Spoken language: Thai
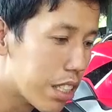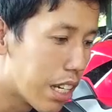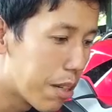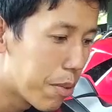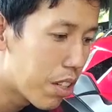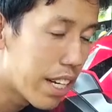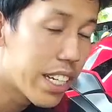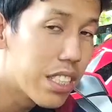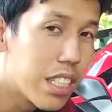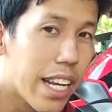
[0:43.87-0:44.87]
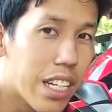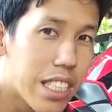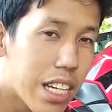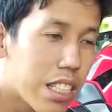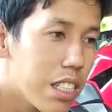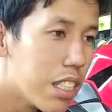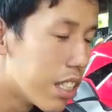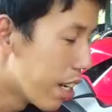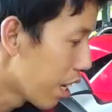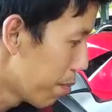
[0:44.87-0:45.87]
นะครับแล้วก็แรงดึงแรงกระชากได้ดี
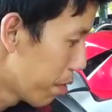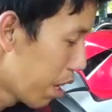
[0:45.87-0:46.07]
นะครับ